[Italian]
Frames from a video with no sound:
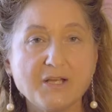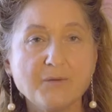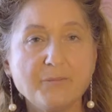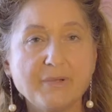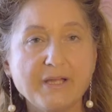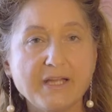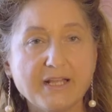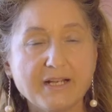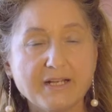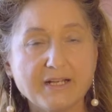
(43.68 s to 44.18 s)

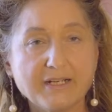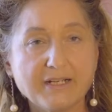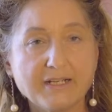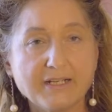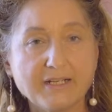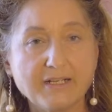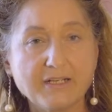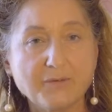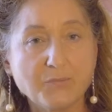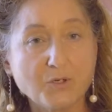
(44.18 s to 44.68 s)

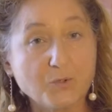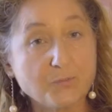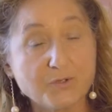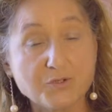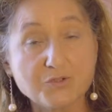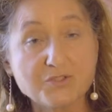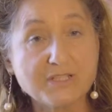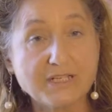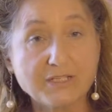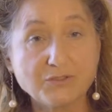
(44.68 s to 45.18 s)
per il
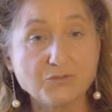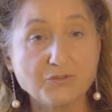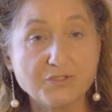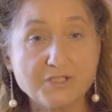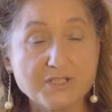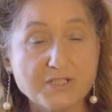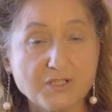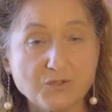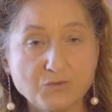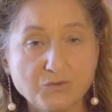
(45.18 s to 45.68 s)
proprio stato
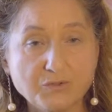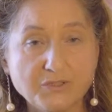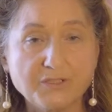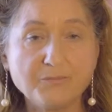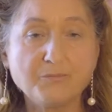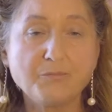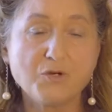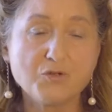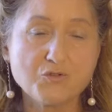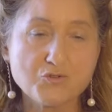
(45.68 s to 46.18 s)
di
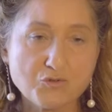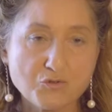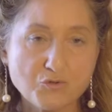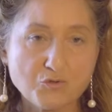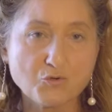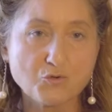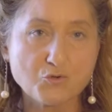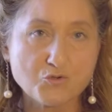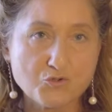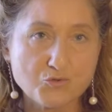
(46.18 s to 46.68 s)
salute
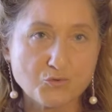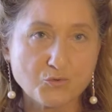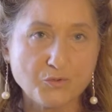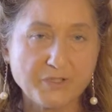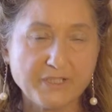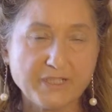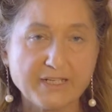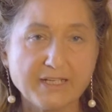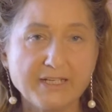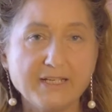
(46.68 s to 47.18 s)
possono
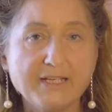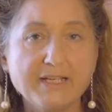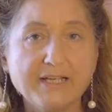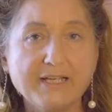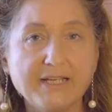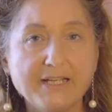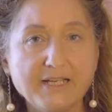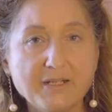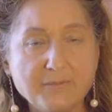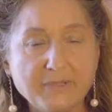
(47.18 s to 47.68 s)
costruire
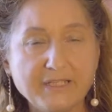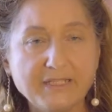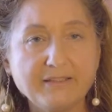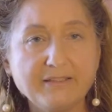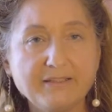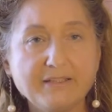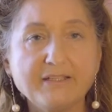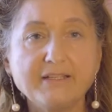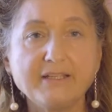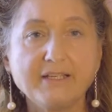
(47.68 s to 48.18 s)

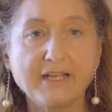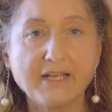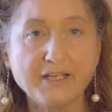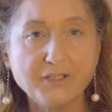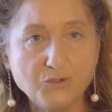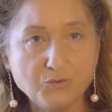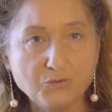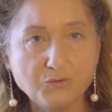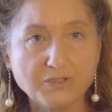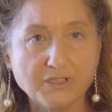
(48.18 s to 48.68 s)
elementi che
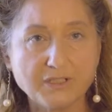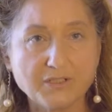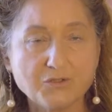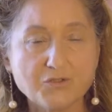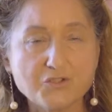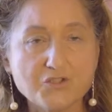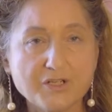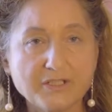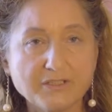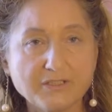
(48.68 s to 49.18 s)

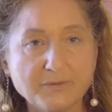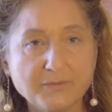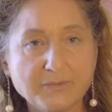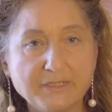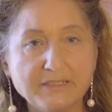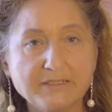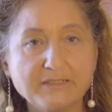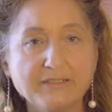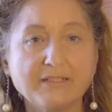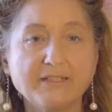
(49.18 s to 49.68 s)
aiutano
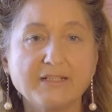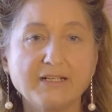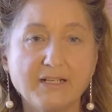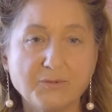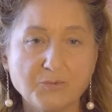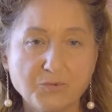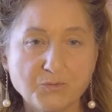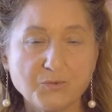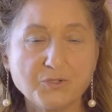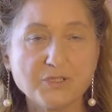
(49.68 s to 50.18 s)
certamente
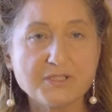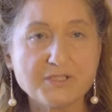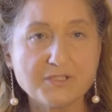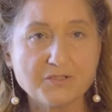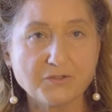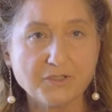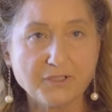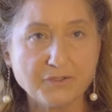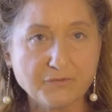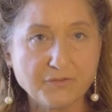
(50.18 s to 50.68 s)
la
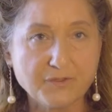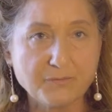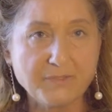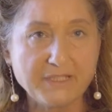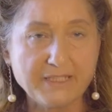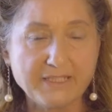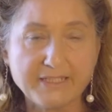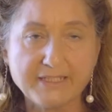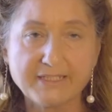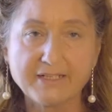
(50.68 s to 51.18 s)
popolazione
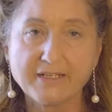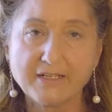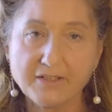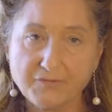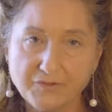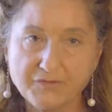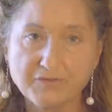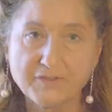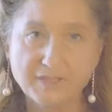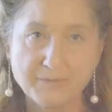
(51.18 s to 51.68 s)
femminile
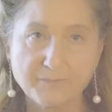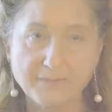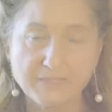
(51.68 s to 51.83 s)
a vivere